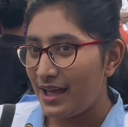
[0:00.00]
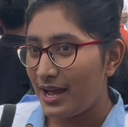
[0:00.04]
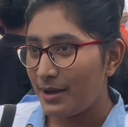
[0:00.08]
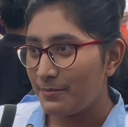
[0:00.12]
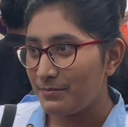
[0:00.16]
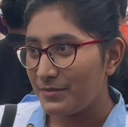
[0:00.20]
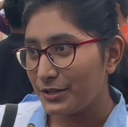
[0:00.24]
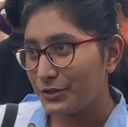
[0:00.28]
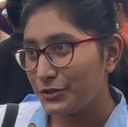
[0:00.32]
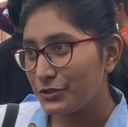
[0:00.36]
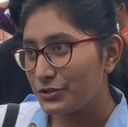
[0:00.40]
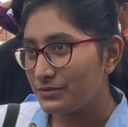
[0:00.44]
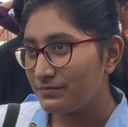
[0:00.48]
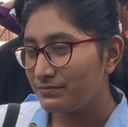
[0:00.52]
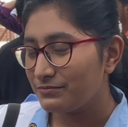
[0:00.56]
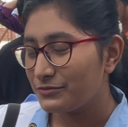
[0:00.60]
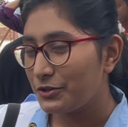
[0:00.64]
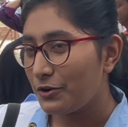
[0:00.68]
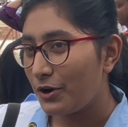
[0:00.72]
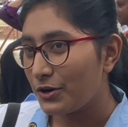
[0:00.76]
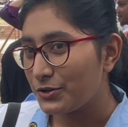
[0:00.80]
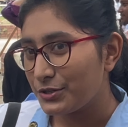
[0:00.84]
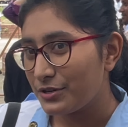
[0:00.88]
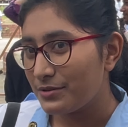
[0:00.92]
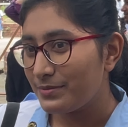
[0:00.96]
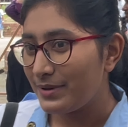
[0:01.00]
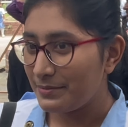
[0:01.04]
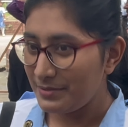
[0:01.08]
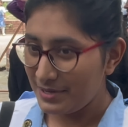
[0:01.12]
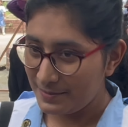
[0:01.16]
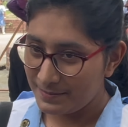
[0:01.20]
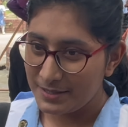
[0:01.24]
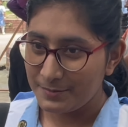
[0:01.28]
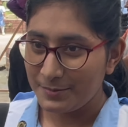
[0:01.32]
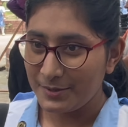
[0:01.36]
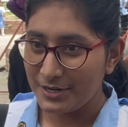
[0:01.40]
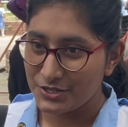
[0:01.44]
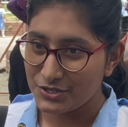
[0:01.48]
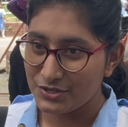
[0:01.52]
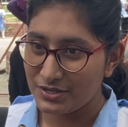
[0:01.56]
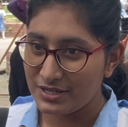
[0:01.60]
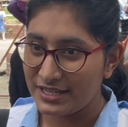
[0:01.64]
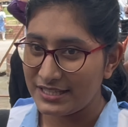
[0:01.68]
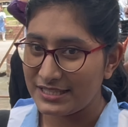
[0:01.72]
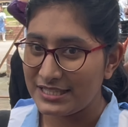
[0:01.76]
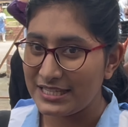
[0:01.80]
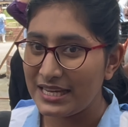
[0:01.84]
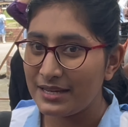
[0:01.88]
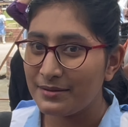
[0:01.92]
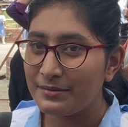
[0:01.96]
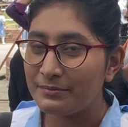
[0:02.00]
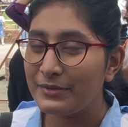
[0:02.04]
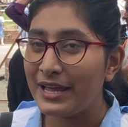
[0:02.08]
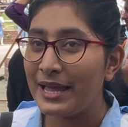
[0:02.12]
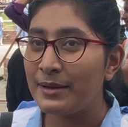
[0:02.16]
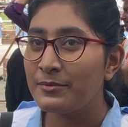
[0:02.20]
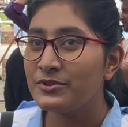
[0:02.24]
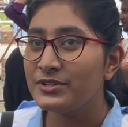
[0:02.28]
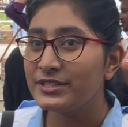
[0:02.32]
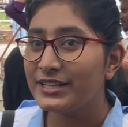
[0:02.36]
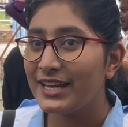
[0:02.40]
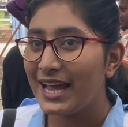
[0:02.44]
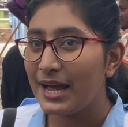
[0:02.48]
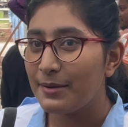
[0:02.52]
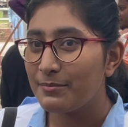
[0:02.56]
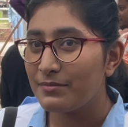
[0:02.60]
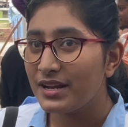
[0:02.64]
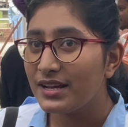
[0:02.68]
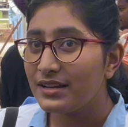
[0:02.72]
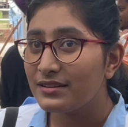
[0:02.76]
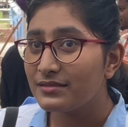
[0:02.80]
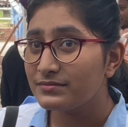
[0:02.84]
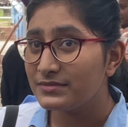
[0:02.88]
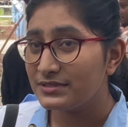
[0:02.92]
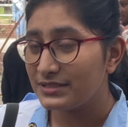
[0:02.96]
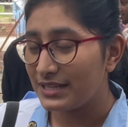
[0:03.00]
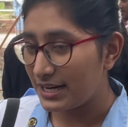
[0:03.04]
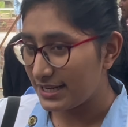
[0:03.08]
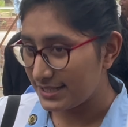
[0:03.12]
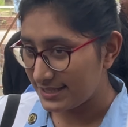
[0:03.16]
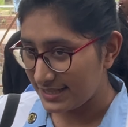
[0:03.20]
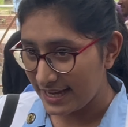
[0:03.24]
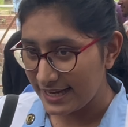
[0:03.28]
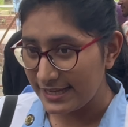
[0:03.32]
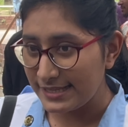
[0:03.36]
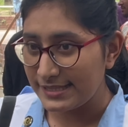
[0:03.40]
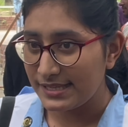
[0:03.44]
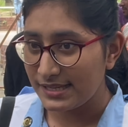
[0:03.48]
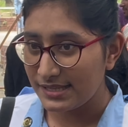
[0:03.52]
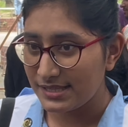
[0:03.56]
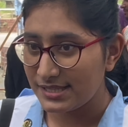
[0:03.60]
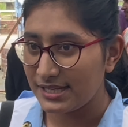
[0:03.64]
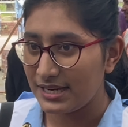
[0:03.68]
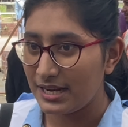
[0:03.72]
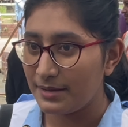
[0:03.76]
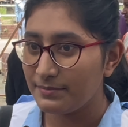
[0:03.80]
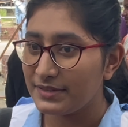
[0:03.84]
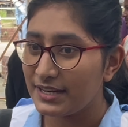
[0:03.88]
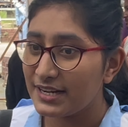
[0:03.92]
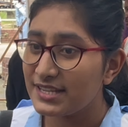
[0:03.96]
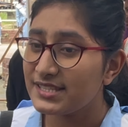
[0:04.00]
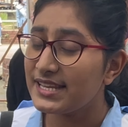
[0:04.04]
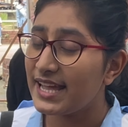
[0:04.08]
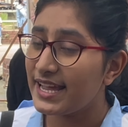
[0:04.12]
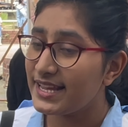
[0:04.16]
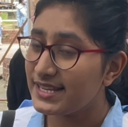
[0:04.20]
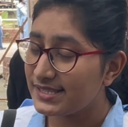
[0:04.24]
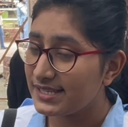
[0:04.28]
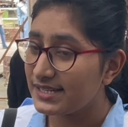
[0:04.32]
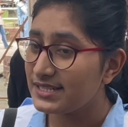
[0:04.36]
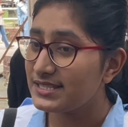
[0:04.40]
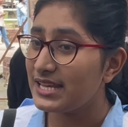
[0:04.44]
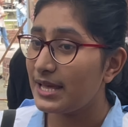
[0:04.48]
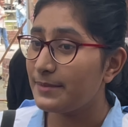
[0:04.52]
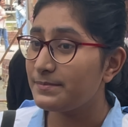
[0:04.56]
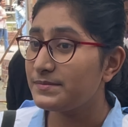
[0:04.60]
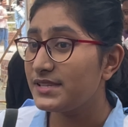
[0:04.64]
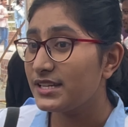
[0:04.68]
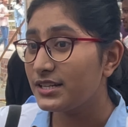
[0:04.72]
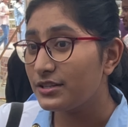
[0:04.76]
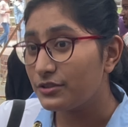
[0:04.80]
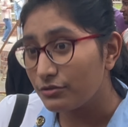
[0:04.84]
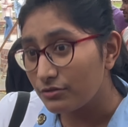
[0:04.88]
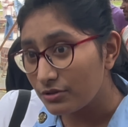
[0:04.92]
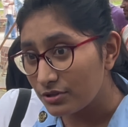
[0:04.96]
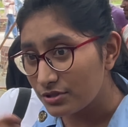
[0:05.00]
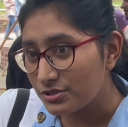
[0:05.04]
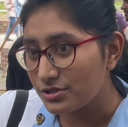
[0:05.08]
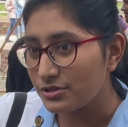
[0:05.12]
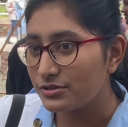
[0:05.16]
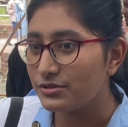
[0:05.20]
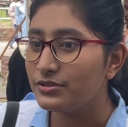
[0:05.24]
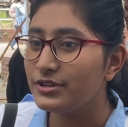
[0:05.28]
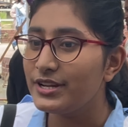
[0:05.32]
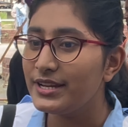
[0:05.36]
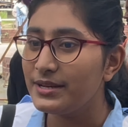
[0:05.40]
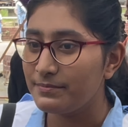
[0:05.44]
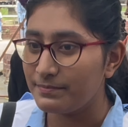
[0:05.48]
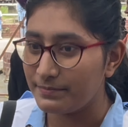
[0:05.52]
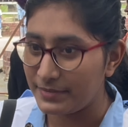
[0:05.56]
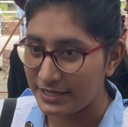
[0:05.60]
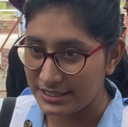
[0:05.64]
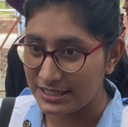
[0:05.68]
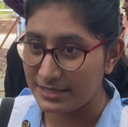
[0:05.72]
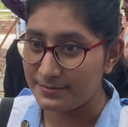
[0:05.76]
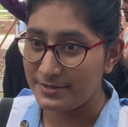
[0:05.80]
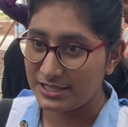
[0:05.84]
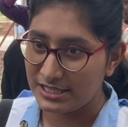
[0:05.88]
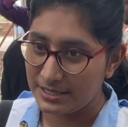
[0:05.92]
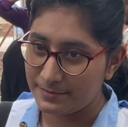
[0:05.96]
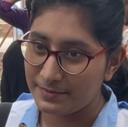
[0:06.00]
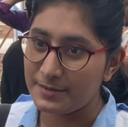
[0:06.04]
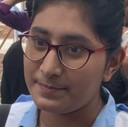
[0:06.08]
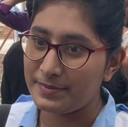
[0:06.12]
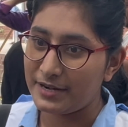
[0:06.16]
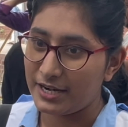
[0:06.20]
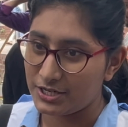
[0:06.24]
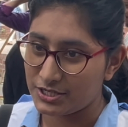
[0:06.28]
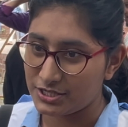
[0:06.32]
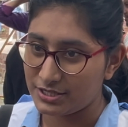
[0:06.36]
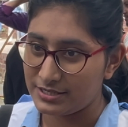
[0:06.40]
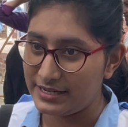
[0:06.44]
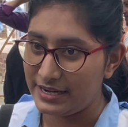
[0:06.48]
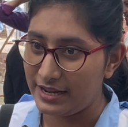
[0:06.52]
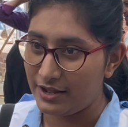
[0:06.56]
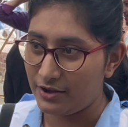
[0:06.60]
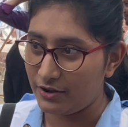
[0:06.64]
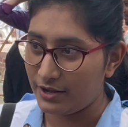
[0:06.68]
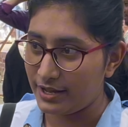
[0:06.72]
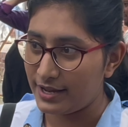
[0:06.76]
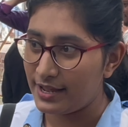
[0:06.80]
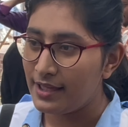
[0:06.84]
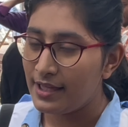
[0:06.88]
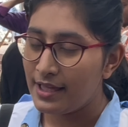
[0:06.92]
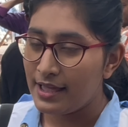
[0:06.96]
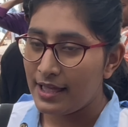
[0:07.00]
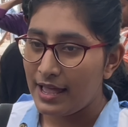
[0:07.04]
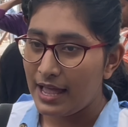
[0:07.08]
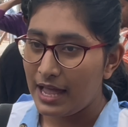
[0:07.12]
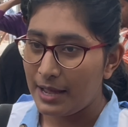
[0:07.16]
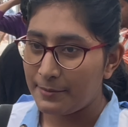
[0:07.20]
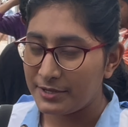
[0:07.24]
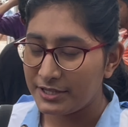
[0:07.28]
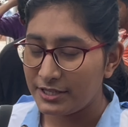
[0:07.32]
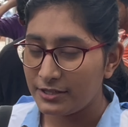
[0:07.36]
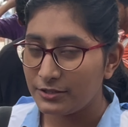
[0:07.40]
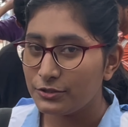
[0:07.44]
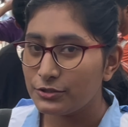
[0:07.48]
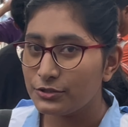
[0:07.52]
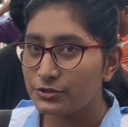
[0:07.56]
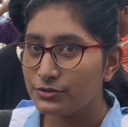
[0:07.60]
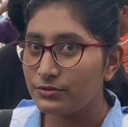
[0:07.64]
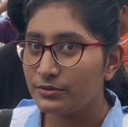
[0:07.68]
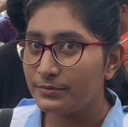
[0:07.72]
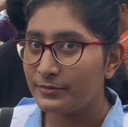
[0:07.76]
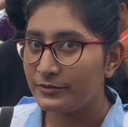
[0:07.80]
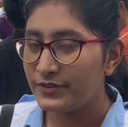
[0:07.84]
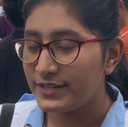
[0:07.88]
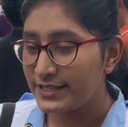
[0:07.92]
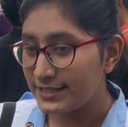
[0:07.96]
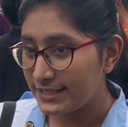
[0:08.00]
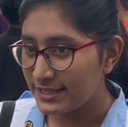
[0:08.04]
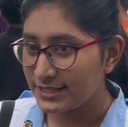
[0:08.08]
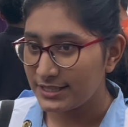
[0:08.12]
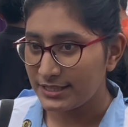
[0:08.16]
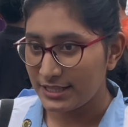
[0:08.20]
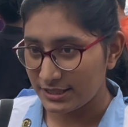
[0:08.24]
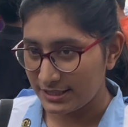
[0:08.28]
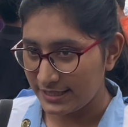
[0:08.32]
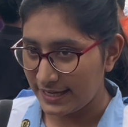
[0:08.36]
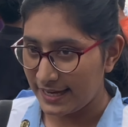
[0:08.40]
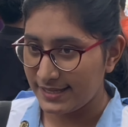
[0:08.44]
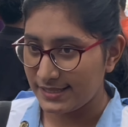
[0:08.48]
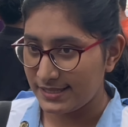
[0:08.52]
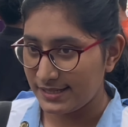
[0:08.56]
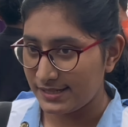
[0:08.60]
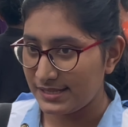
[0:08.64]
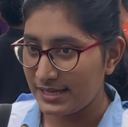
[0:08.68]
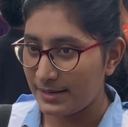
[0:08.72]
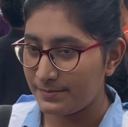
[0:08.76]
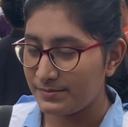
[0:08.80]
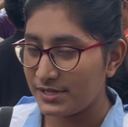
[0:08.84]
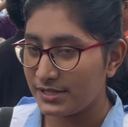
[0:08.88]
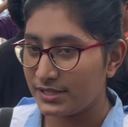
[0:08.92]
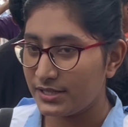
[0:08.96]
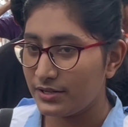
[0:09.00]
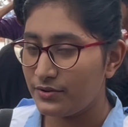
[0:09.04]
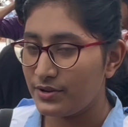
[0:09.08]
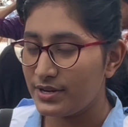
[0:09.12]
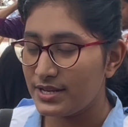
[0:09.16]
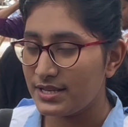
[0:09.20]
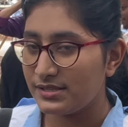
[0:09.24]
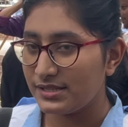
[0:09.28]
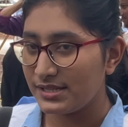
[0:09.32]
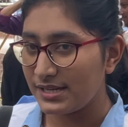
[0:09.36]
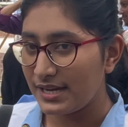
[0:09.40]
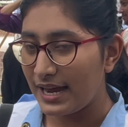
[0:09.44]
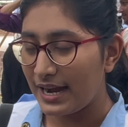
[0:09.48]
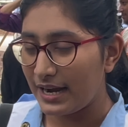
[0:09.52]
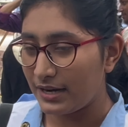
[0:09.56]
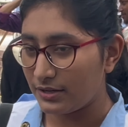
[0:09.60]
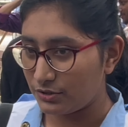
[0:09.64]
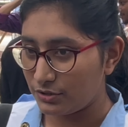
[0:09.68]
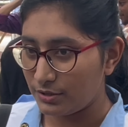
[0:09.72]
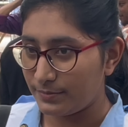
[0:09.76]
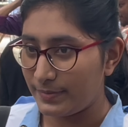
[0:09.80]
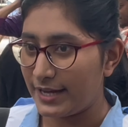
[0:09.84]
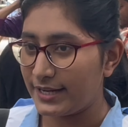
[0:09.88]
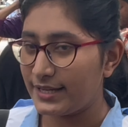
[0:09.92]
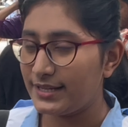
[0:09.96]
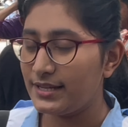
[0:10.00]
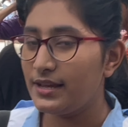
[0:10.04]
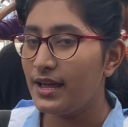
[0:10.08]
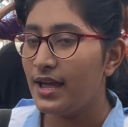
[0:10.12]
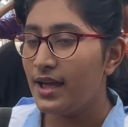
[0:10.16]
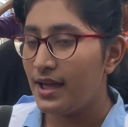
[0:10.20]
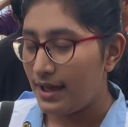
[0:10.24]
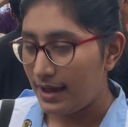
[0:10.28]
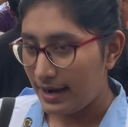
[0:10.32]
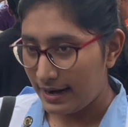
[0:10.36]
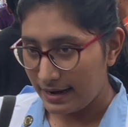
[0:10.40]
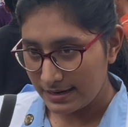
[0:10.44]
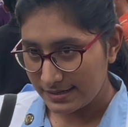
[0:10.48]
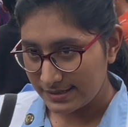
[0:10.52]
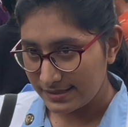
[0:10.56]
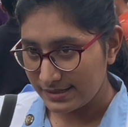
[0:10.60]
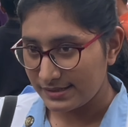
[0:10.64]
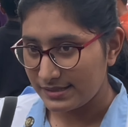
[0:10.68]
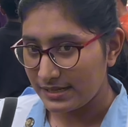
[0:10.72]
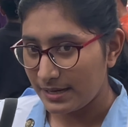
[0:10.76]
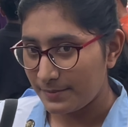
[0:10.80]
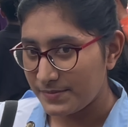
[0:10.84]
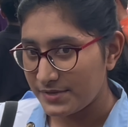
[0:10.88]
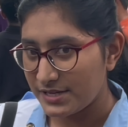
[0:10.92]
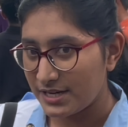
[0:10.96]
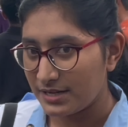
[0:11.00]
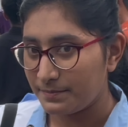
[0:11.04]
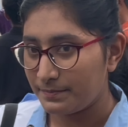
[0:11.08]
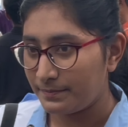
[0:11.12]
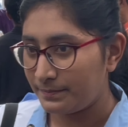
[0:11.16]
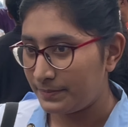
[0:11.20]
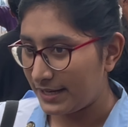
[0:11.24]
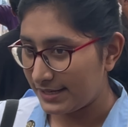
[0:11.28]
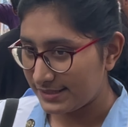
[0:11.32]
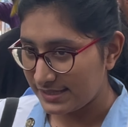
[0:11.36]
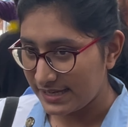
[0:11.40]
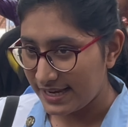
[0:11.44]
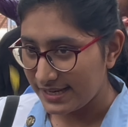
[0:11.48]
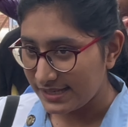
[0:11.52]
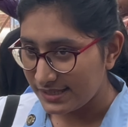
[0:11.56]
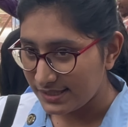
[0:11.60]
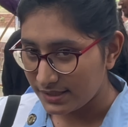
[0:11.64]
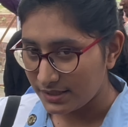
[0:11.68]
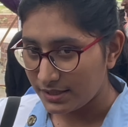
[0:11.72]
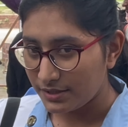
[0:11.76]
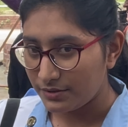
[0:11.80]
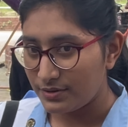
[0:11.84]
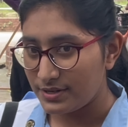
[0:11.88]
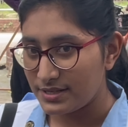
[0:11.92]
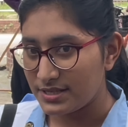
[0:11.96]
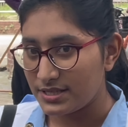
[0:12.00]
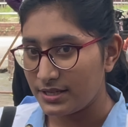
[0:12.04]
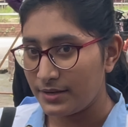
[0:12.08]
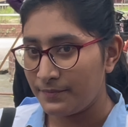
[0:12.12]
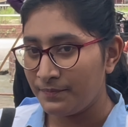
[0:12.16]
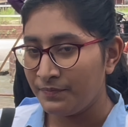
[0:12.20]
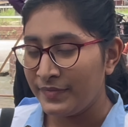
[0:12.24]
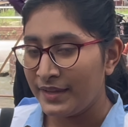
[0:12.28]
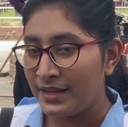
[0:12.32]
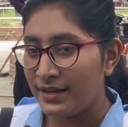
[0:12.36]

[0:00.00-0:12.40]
আমরা তো কঠোরভাবেই প্রিপারেশন নিয়েছি এমনকি আমরা যারা সায়েন্সে ছিলাম তার সায়েন্সের সাবজেক্টগুলোর জন্যই বেশি বেশি প্রিপারেশন নেওয়া হয় আমাদের তো ফিজিক্সটা সায়েন্সের সাবজেক্টে হয়েছে আর তো বাকি আর্টসের সাবজেক্ট প্লাস আইসিটি হয়েছে